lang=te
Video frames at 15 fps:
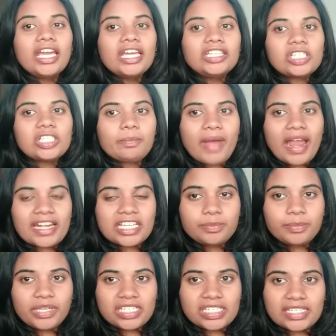ఇందులో
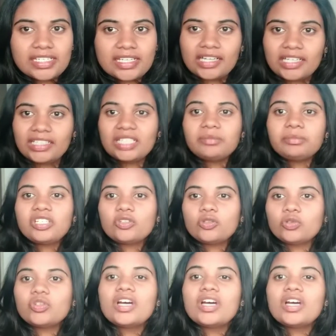పార్టిసిపేట్ చేశారంటే మీరు